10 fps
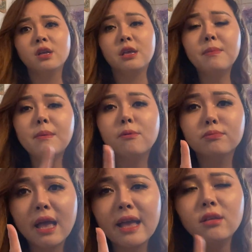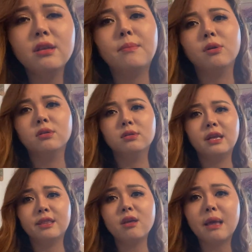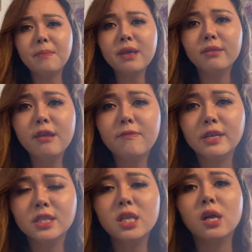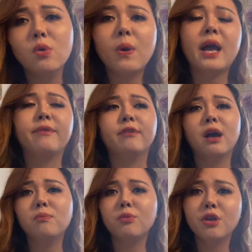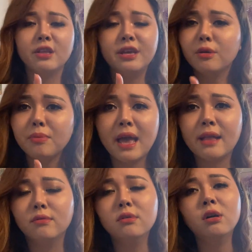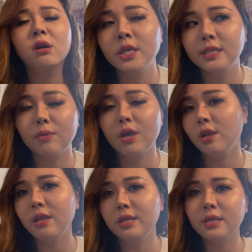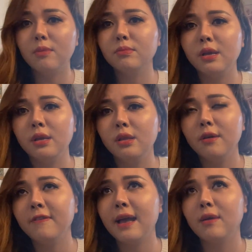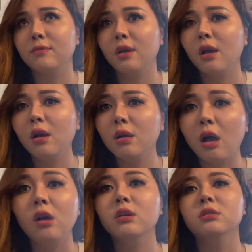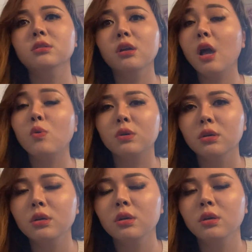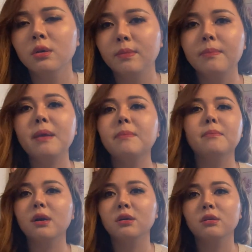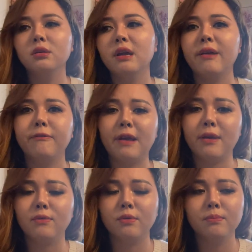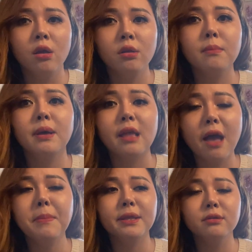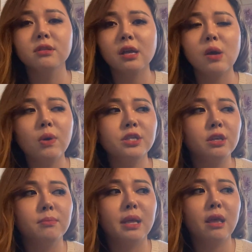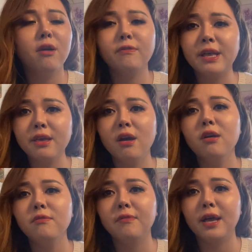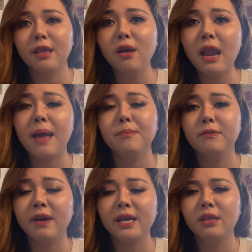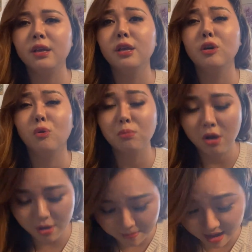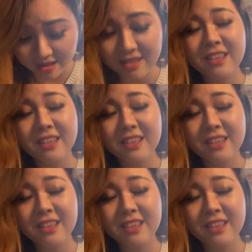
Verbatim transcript: Chỉ mất một tháng thôi nha mọi người, là nó đã biết đi vệ sinh ở ngoài và không bao giờ đi trong nhà nữa. Sau khi nó đi xong thì nó vào, nó gõ cửa, nó kêu cửa, mình biết mình mở cửa ra vào. Nhưng mà để mà được tới cái quá trình mà nó phải nhớ và nó làm như vậy thì cũng hơi mệt.